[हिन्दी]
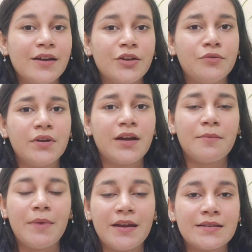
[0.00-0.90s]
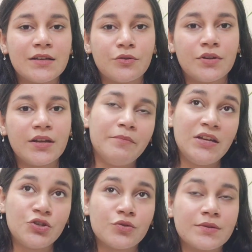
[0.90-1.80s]
क्योंकि कई बार ऐसा होता है कि
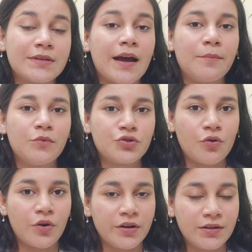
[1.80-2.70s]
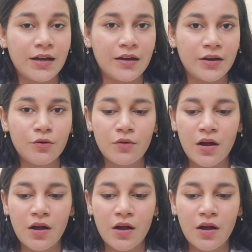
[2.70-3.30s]
मीशो से आप कुछ ऑर्डर कर रहे हो